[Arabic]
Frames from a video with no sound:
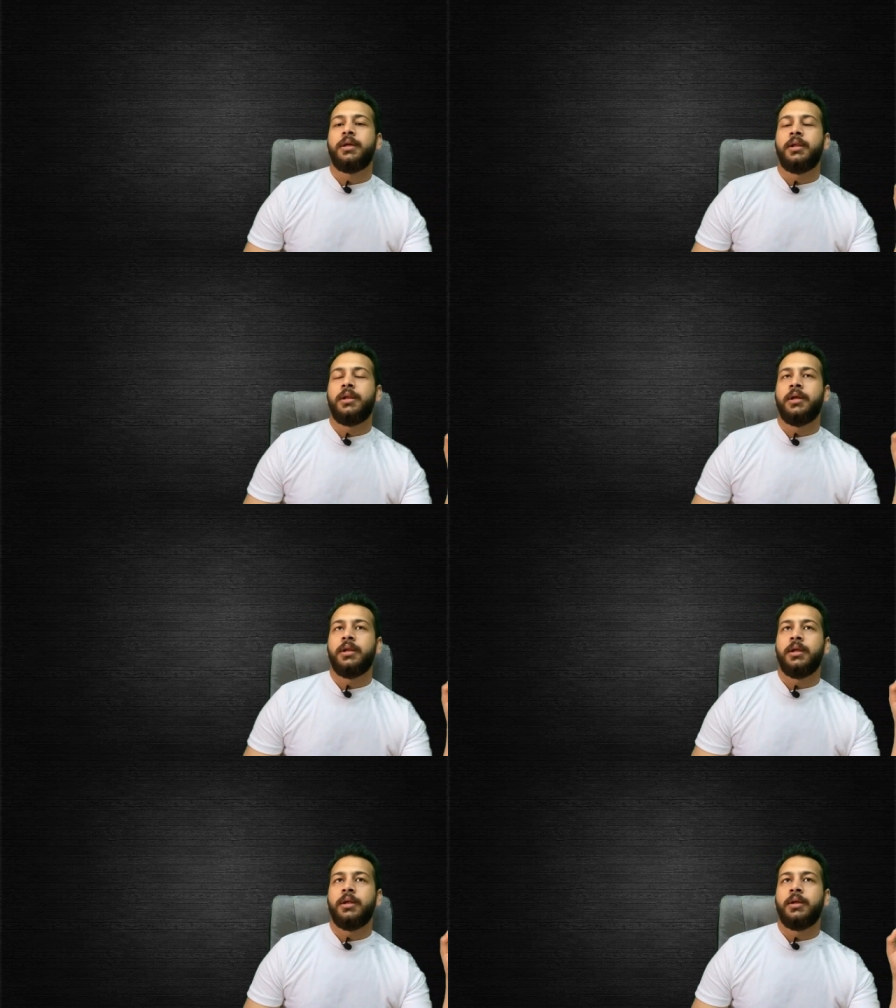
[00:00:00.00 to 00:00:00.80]

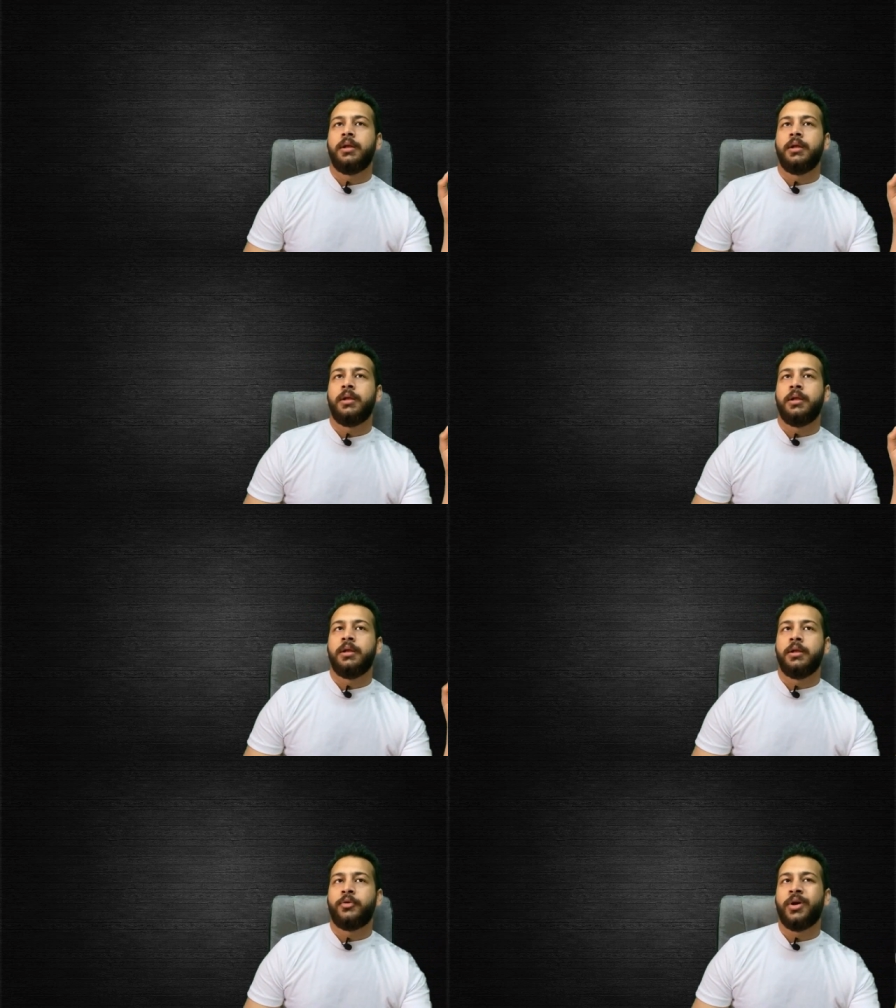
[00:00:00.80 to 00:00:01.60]

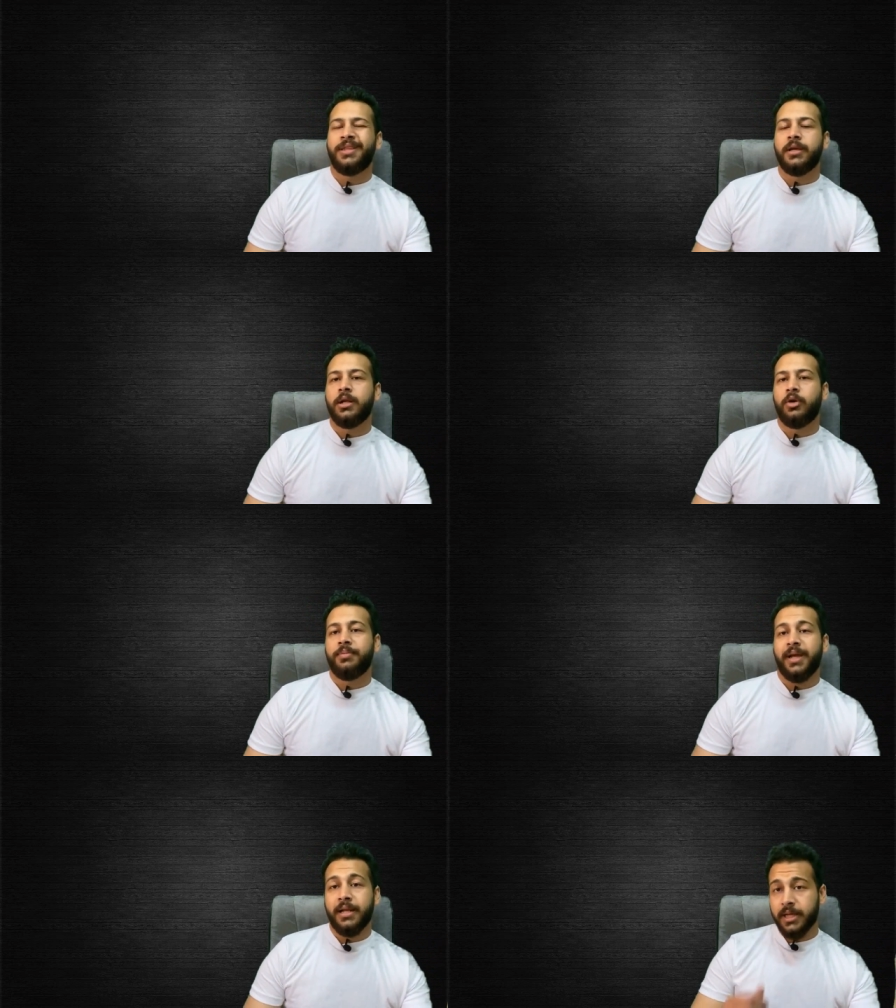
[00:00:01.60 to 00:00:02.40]
الرايتنج اللي هو
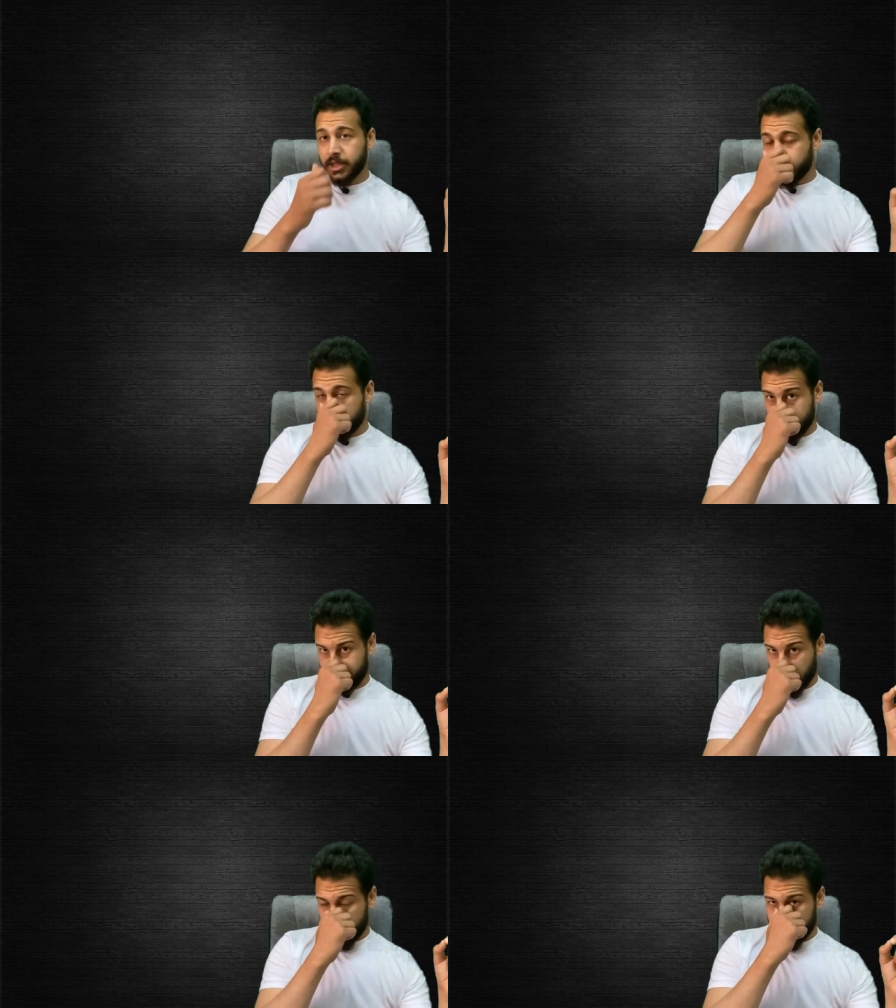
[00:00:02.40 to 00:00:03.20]
بتاع الانجليش
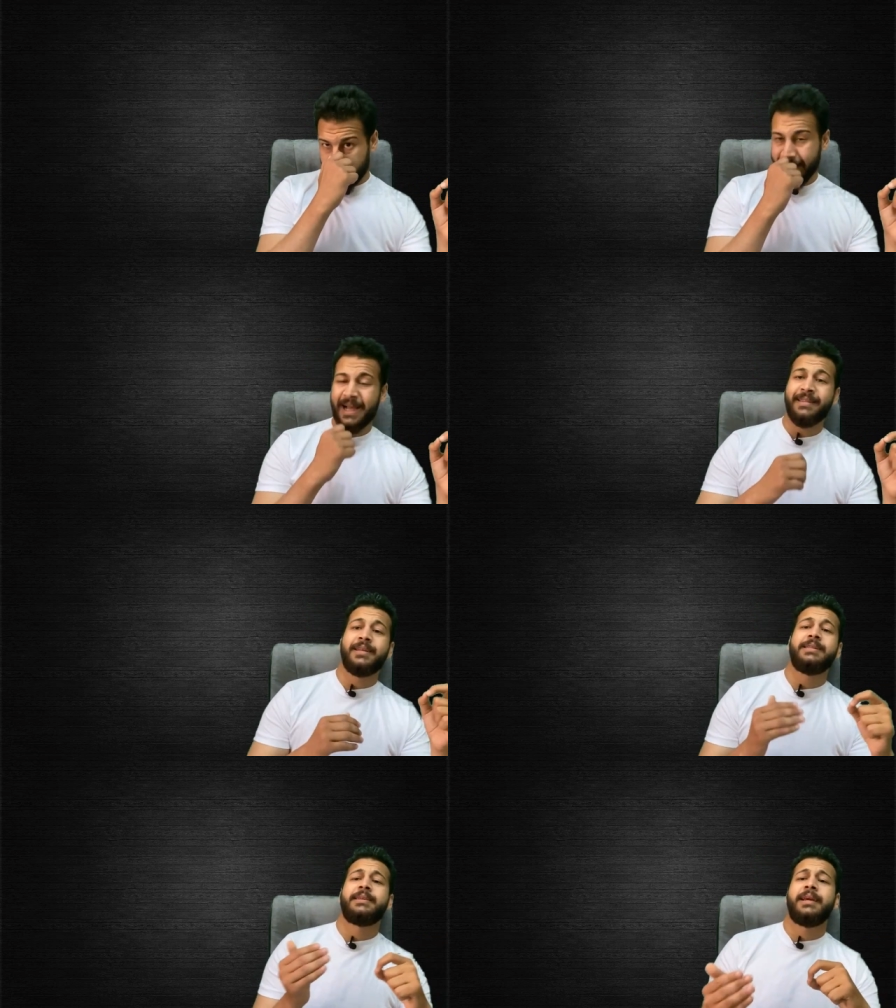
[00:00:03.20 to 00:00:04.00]
طبعا لو اي
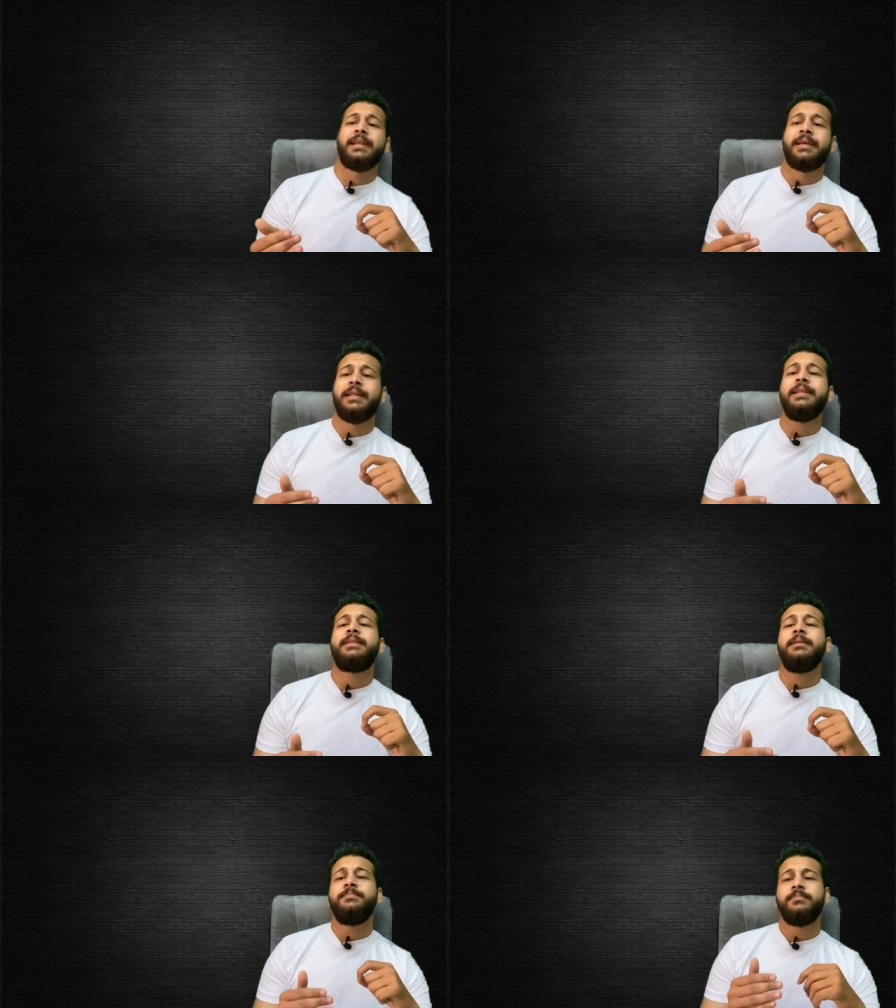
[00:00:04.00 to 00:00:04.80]
حد لسه داخل جديد